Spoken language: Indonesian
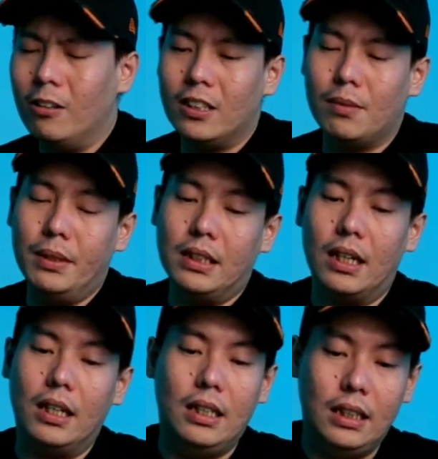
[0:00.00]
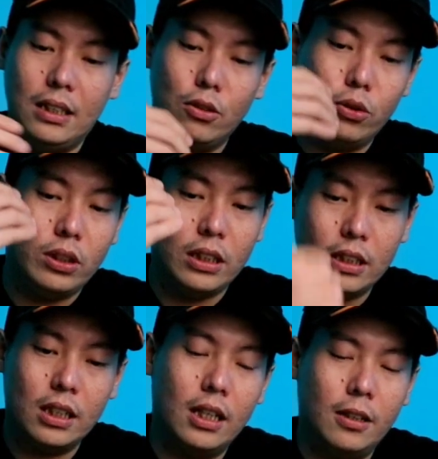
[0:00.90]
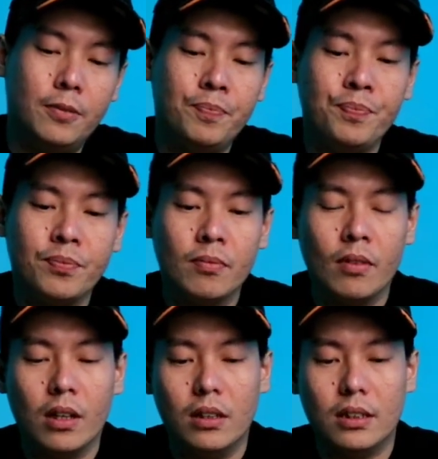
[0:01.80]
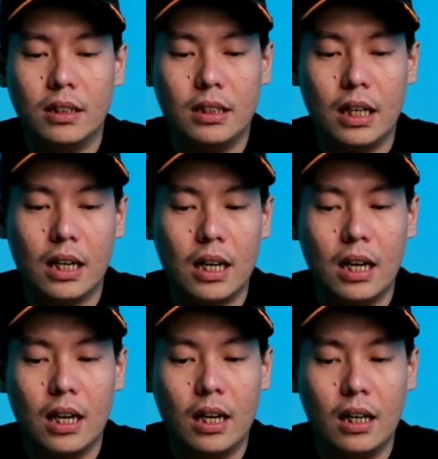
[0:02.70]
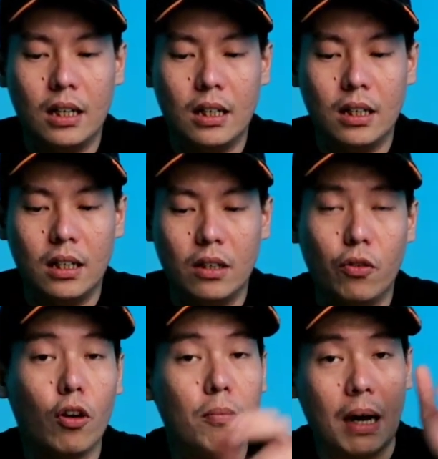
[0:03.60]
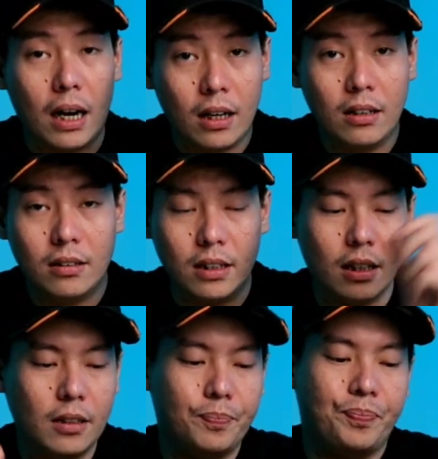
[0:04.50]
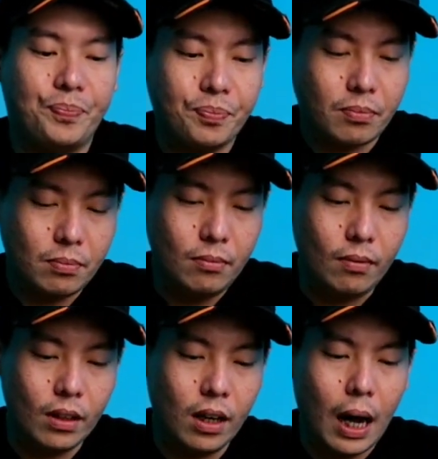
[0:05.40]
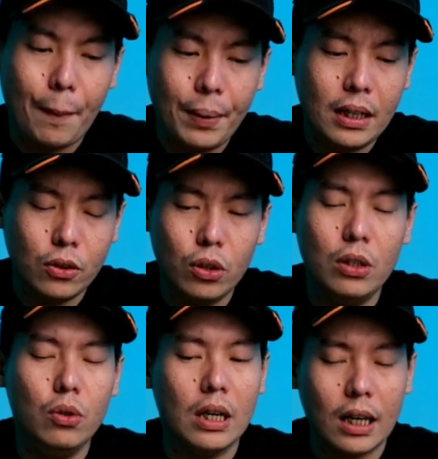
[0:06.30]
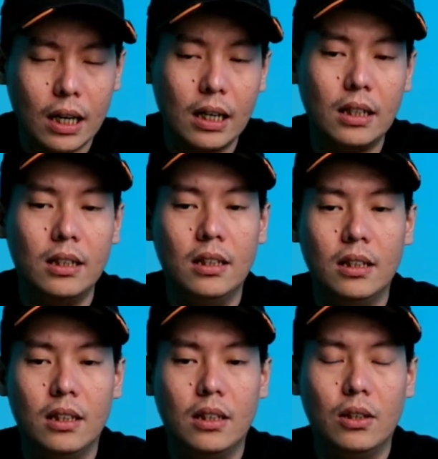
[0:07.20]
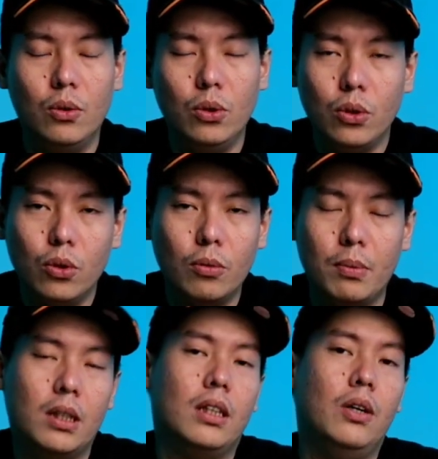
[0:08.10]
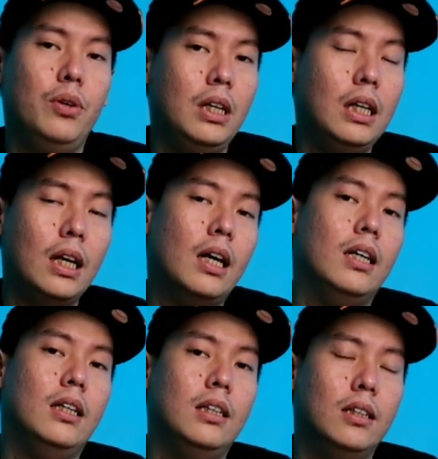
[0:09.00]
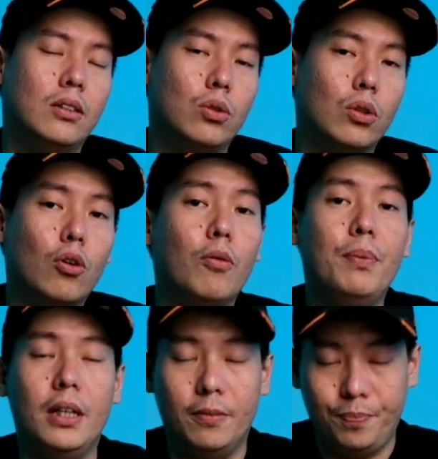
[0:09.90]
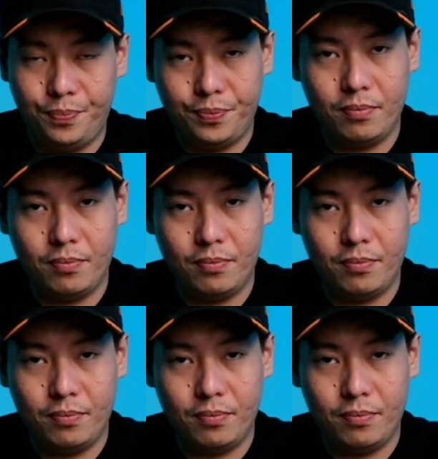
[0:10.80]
Kalau kita bicara di industrinya secara uh, formal ya, cupping itu digunakan untuk mengetahui nilai suatu kopi